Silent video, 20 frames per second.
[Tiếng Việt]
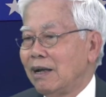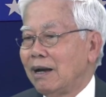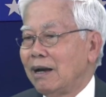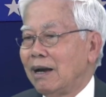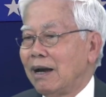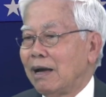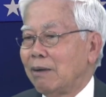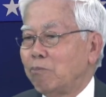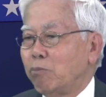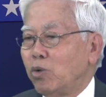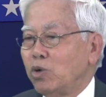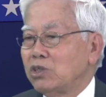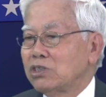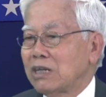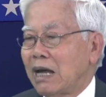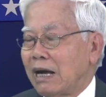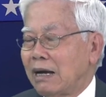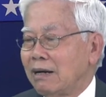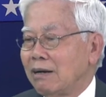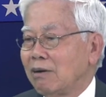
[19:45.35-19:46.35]
là buổi
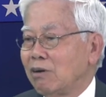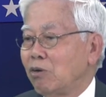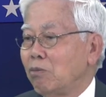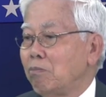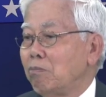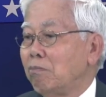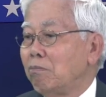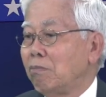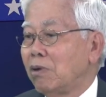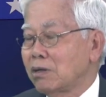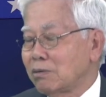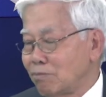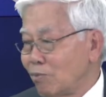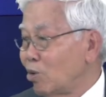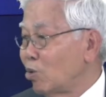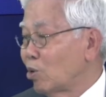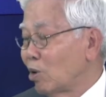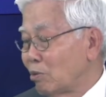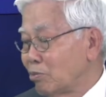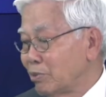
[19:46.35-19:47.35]
sáng là nó mịt
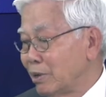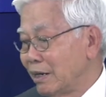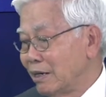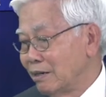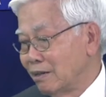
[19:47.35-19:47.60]
mù không đi